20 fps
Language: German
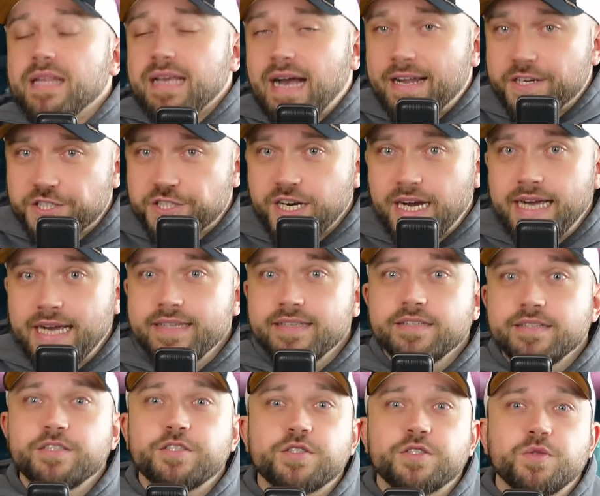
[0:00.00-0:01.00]

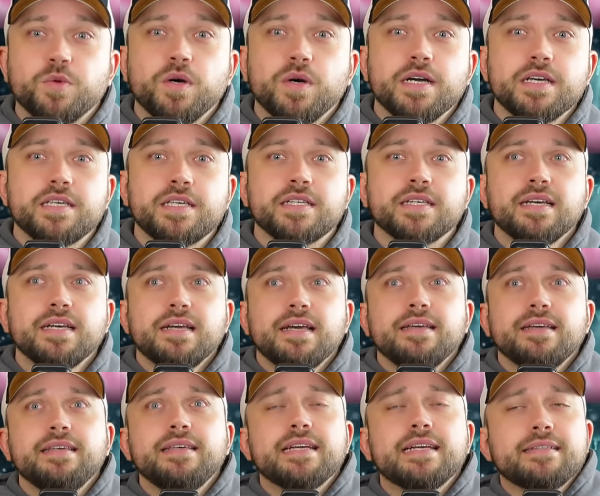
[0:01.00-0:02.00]
anscheinend durch
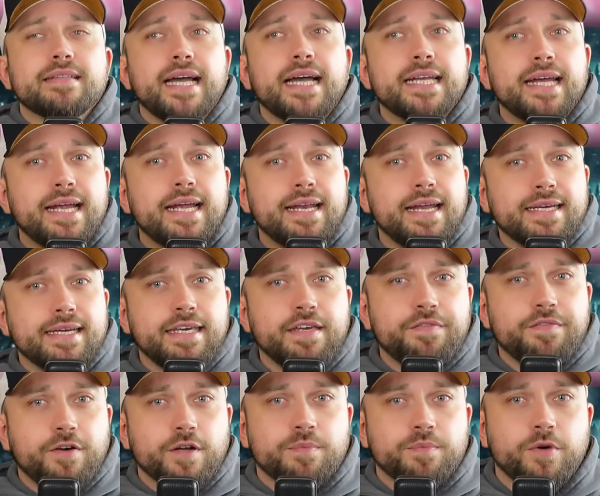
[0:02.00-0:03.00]
irgendeine Energie
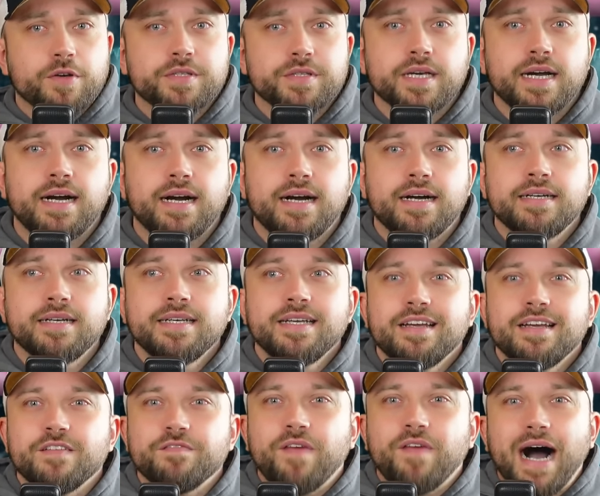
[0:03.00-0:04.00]
von Mothra
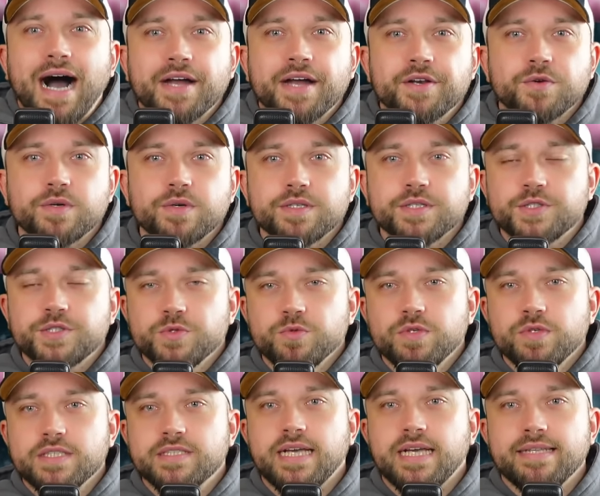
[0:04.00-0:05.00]
Warnungen
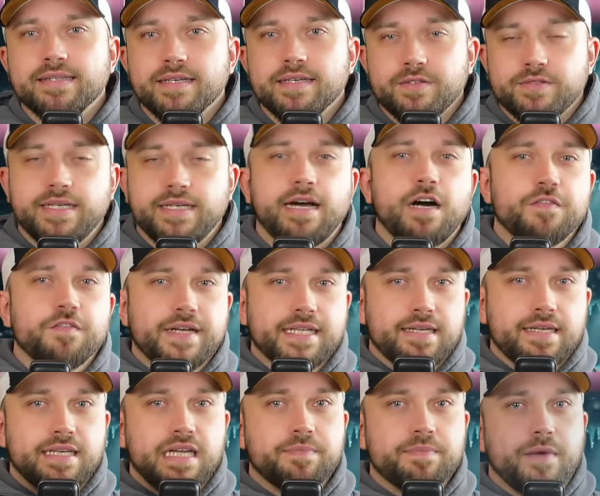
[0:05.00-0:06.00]
zugesendet. Und darauf geht
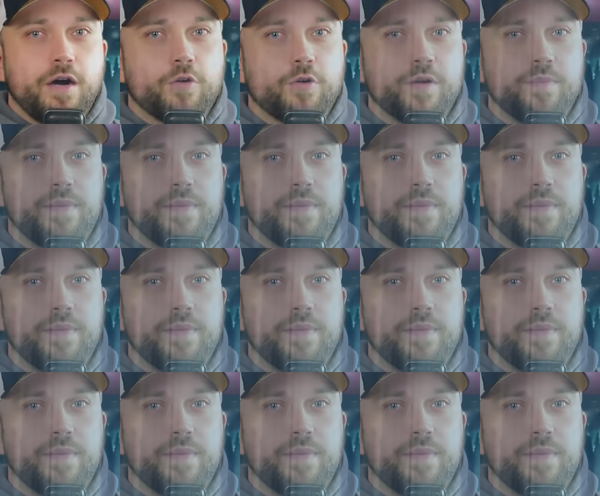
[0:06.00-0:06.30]
dann eben auch